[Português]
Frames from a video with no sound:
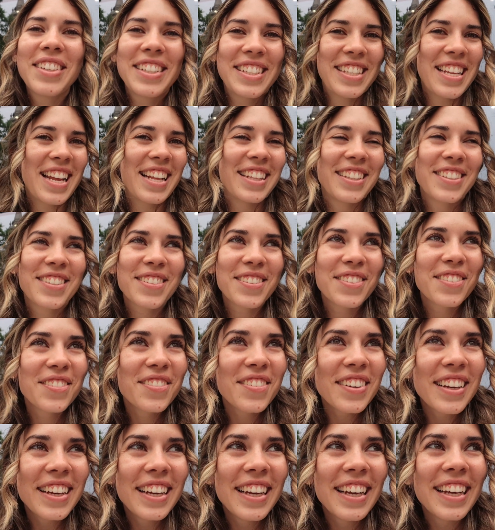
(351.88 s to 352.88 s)
mas está
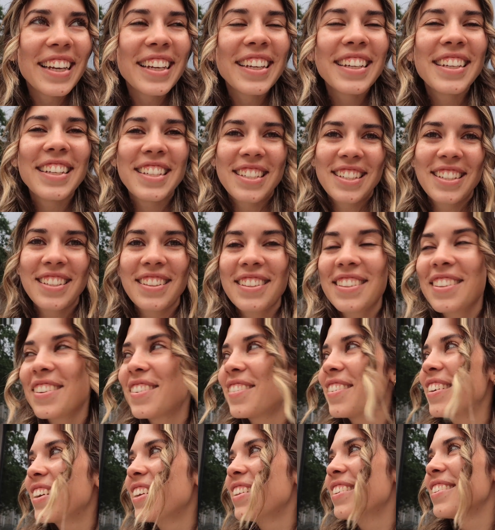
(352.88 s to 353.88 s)
tudo bem. tudo
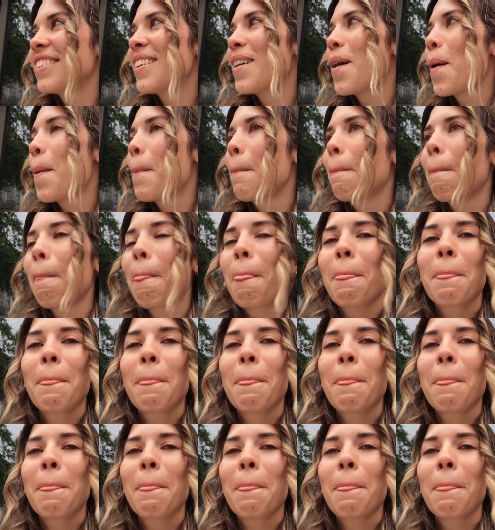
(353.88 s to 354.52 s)
pela Mariana.